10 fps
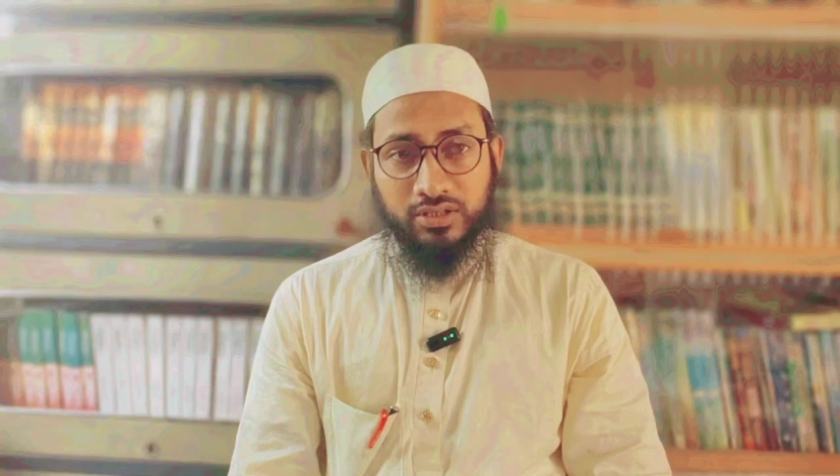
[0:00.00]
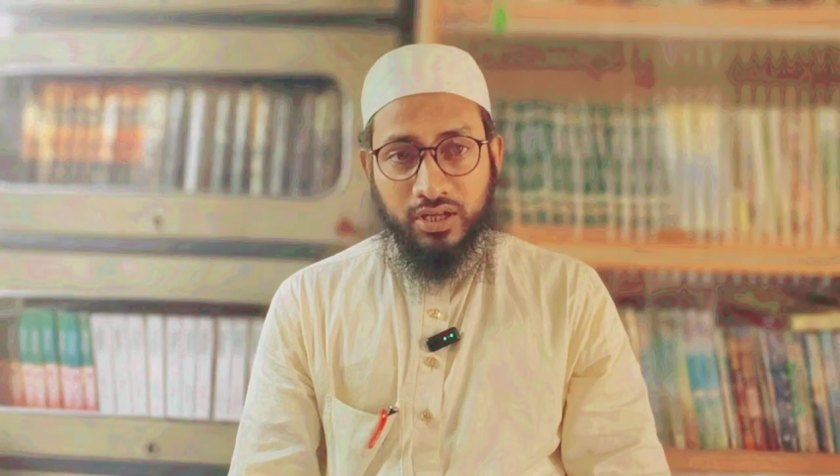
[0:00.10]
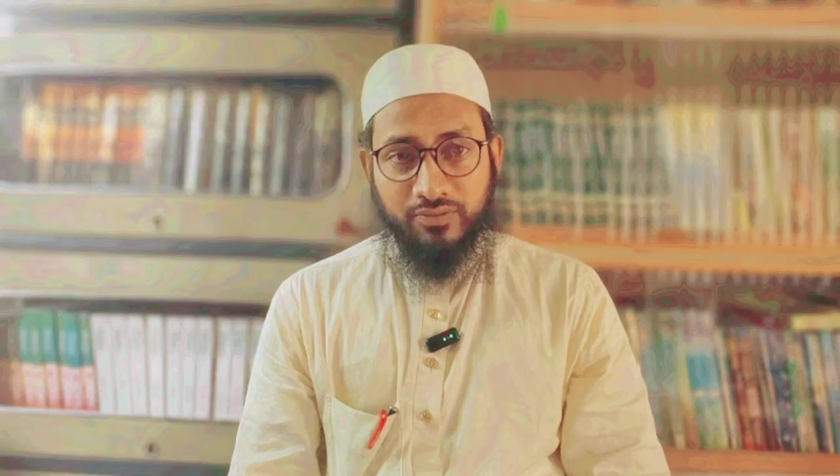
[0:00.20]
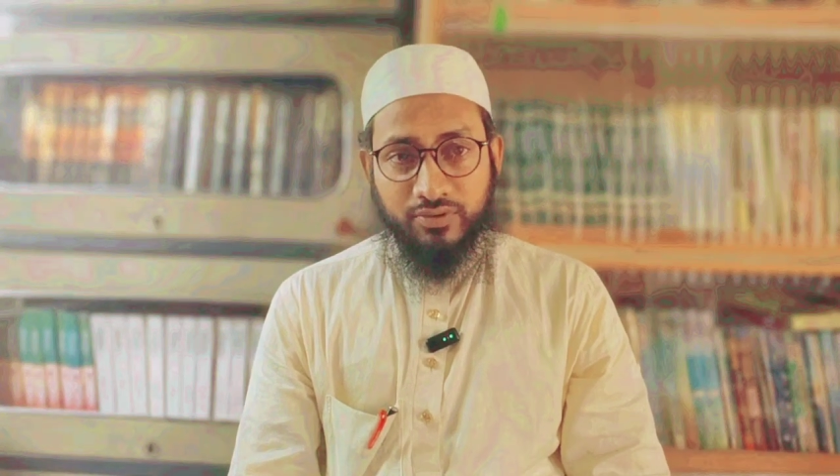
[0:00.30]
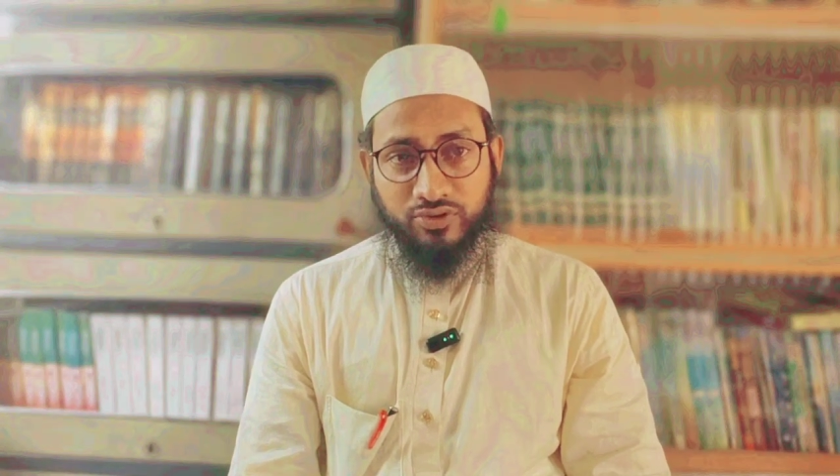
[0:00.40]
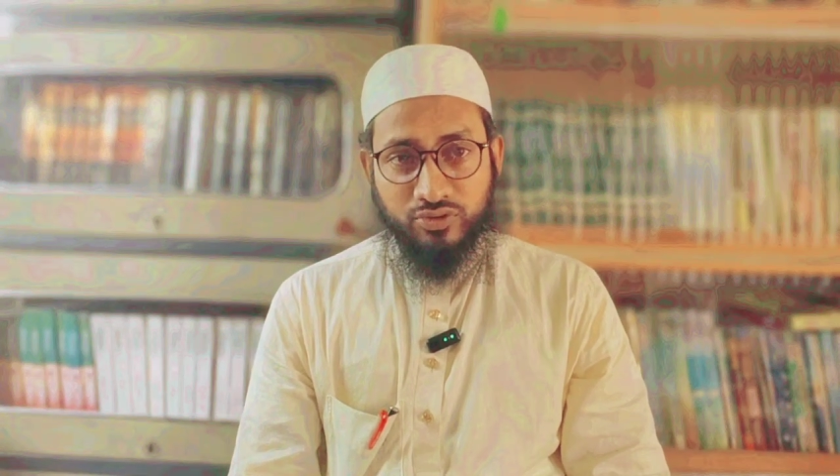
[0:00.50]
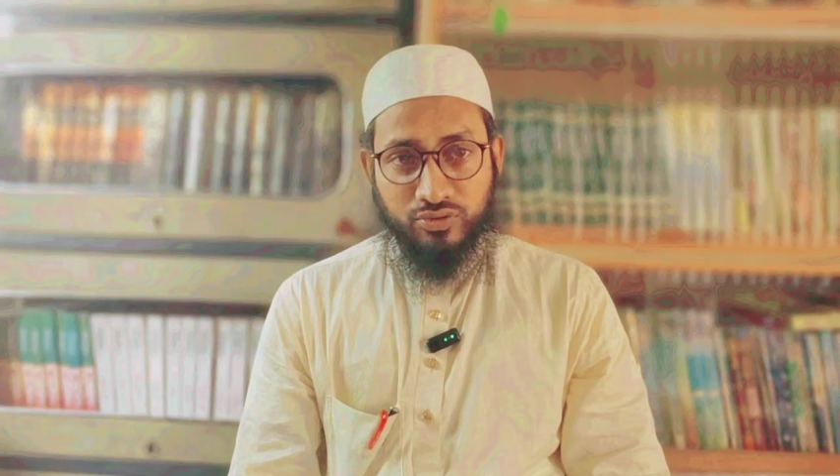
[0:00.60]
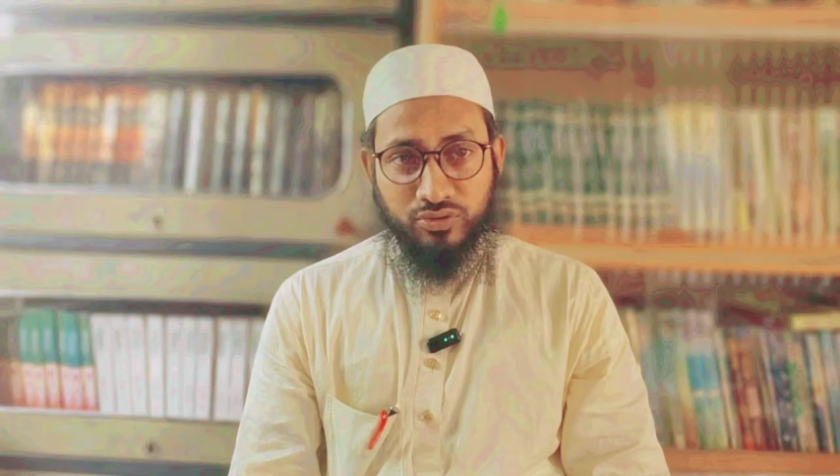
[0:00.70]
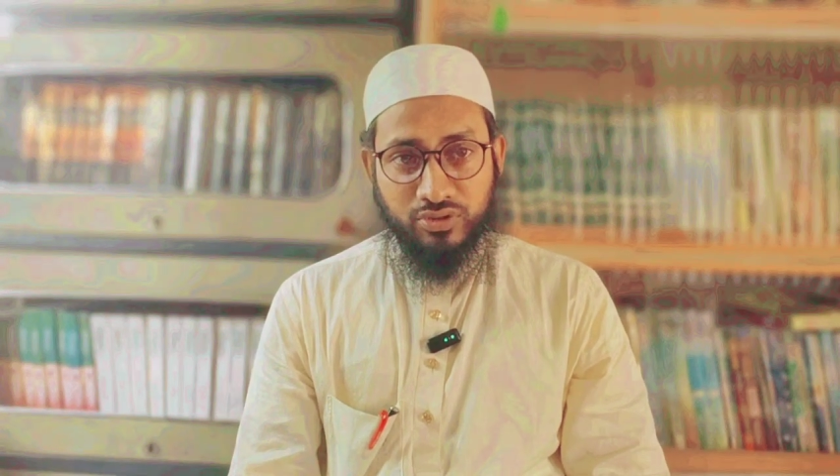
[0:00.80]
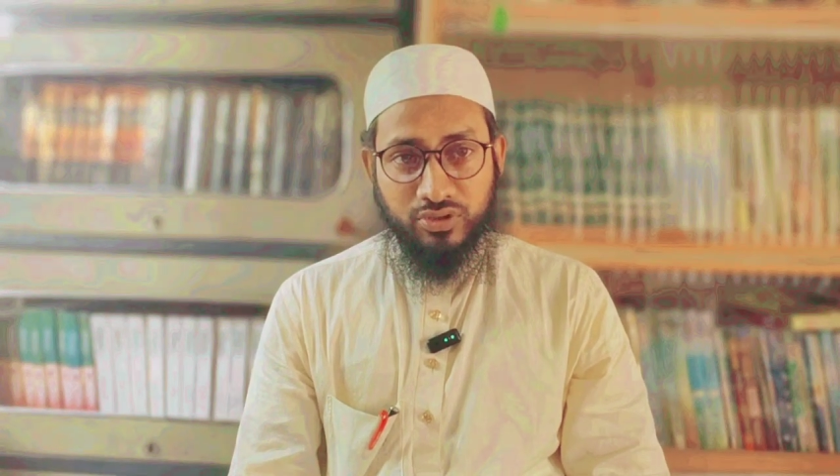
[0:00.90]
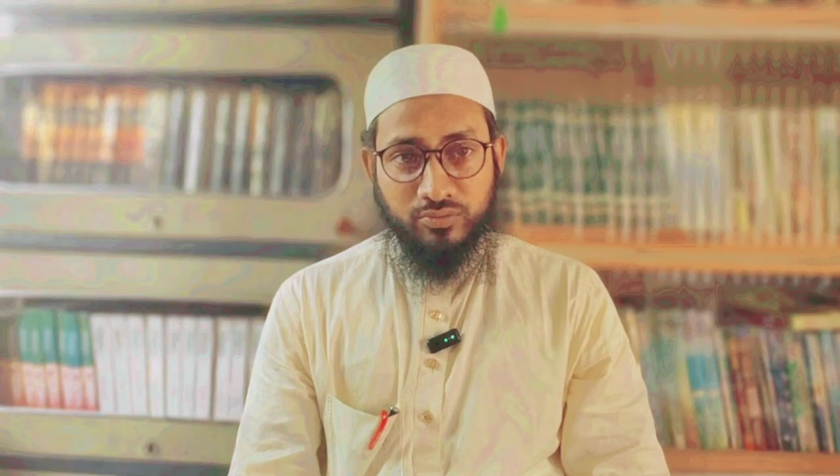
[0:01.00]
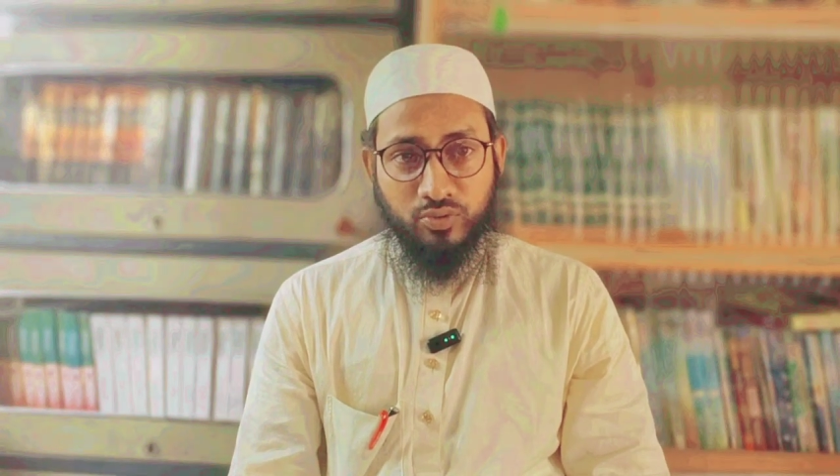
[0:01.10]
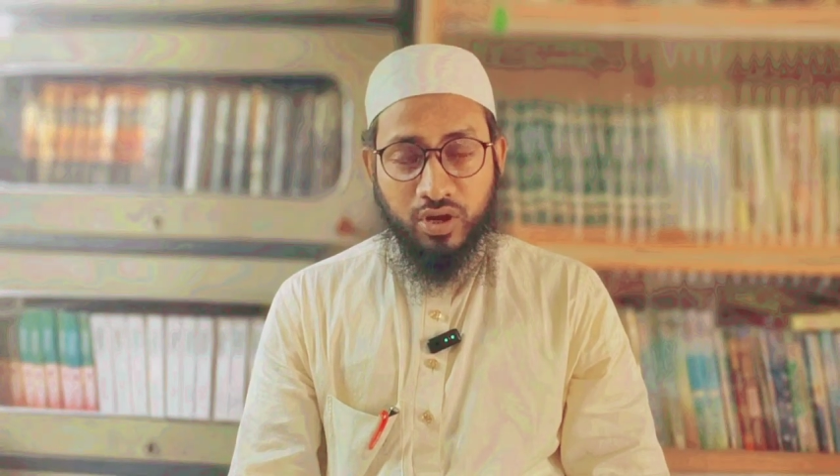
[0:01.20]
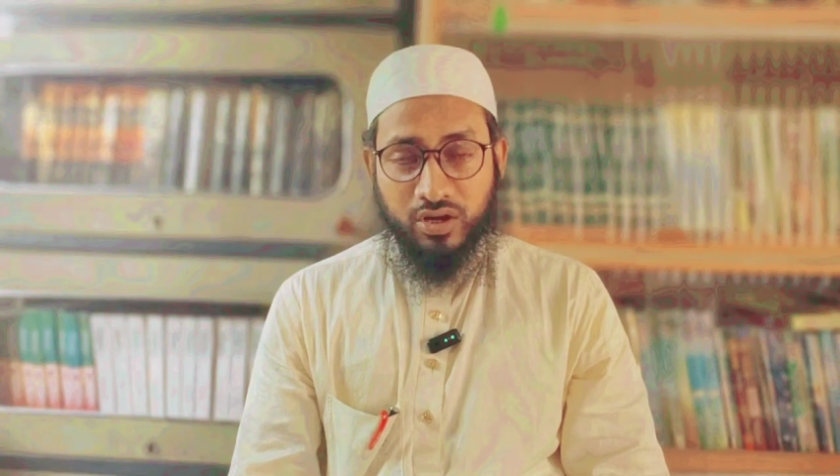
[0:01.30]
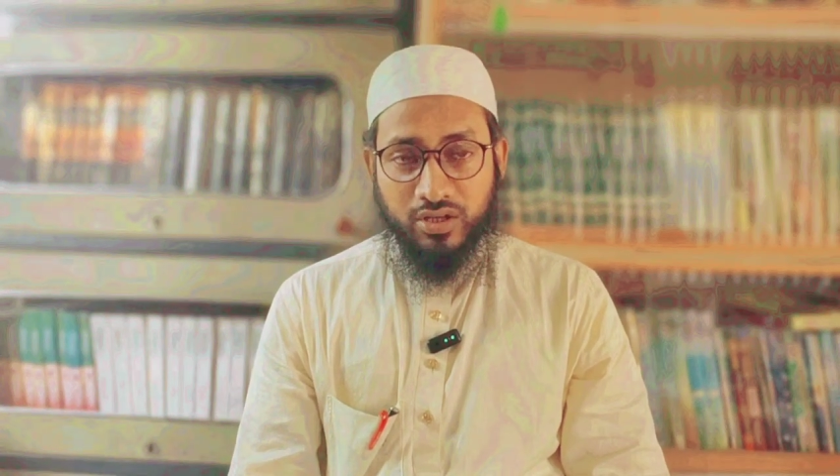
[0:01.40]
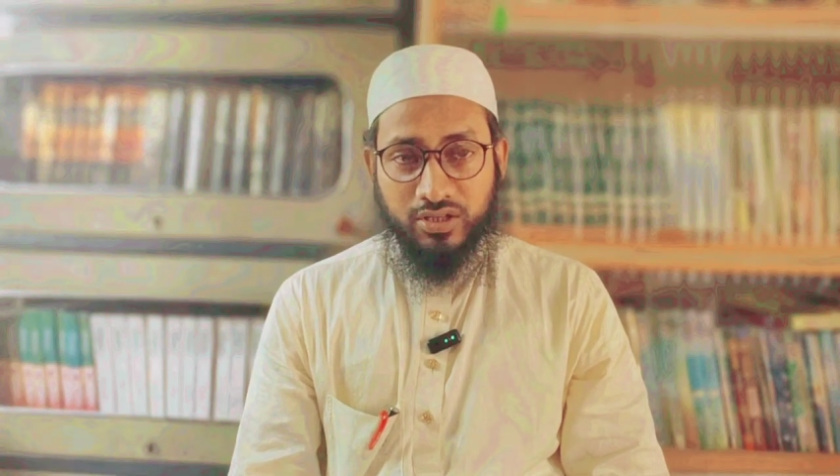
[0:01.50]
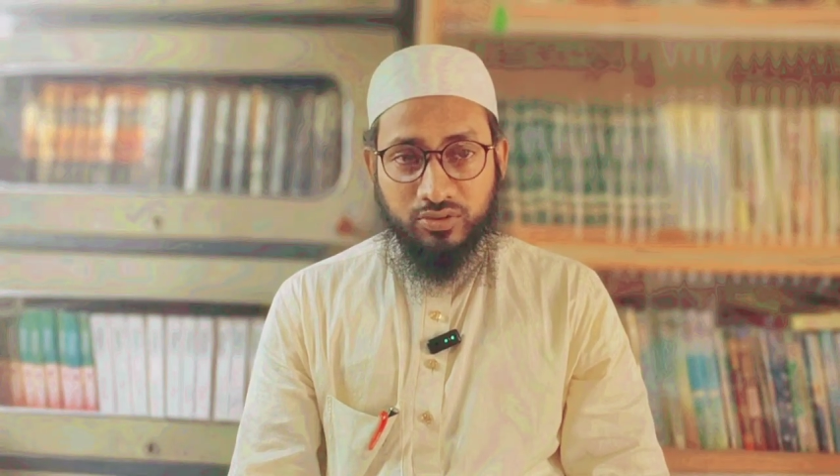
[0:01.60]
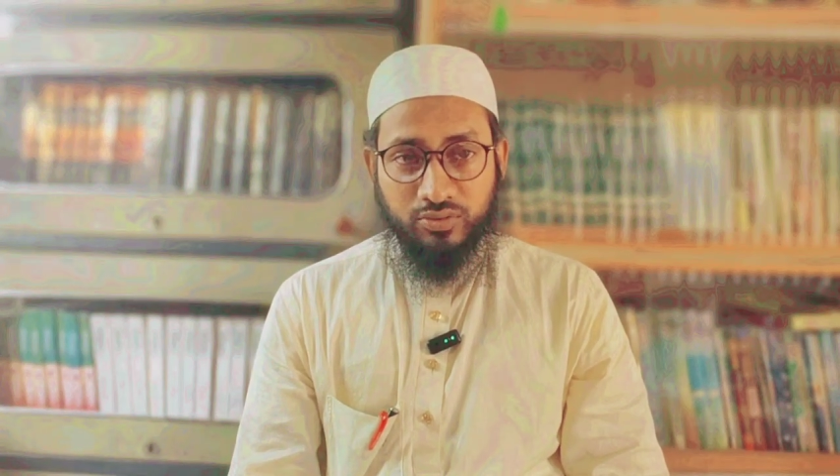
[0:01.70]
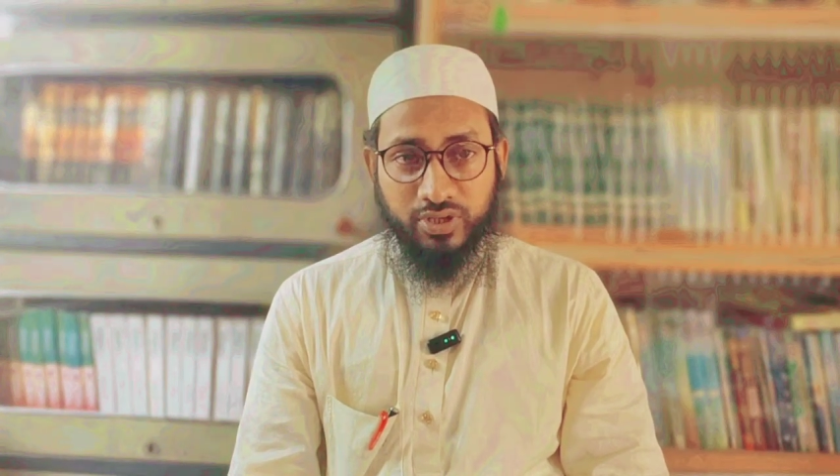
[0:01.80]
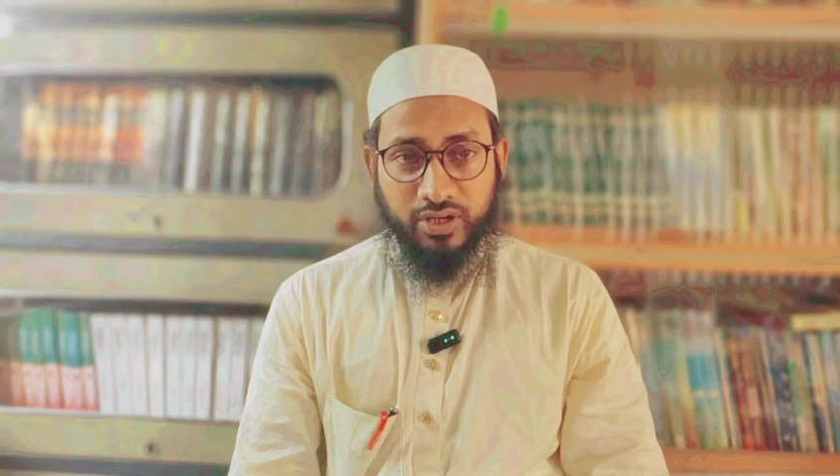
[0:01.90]
তারপর শূন্যতে মোয়াক্কাদা
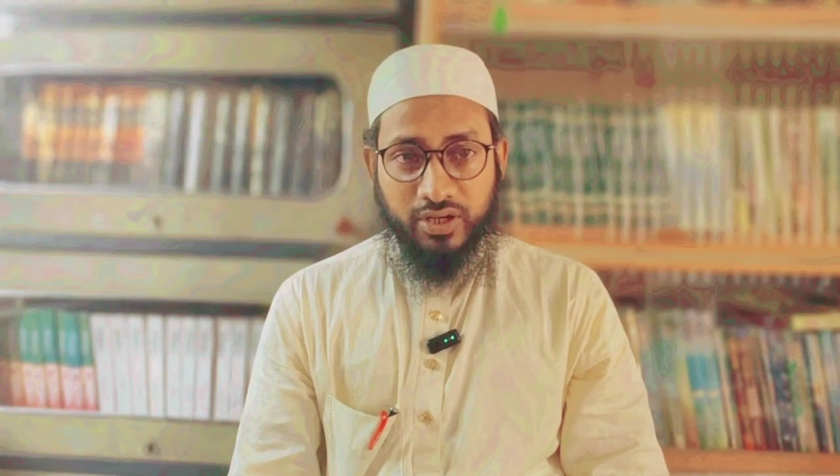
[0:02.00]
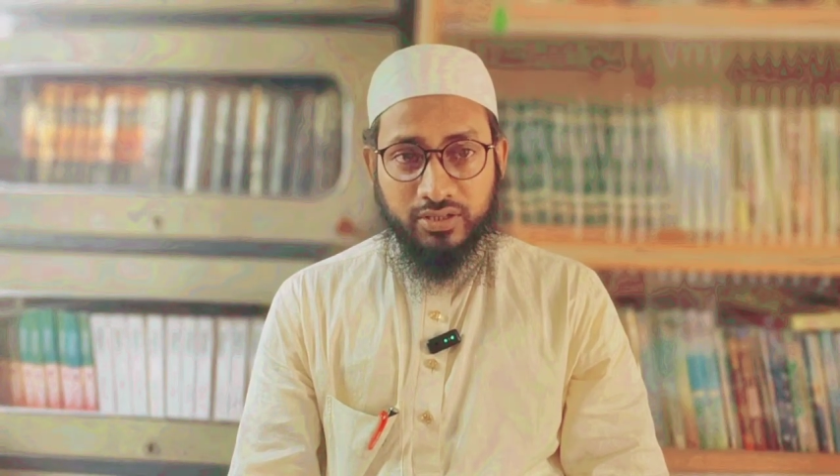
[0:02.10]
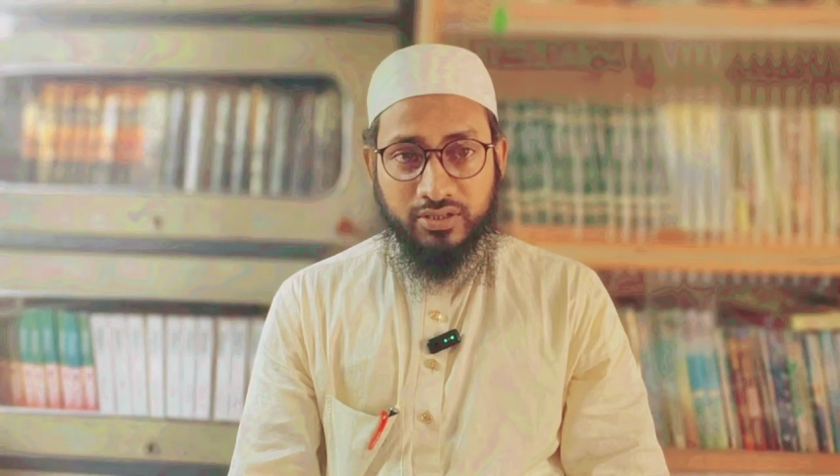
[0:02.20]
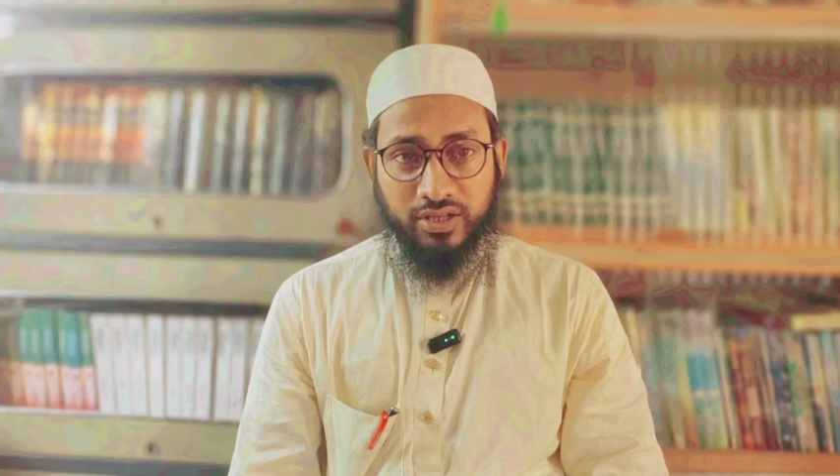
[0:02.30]
দুই রাকাত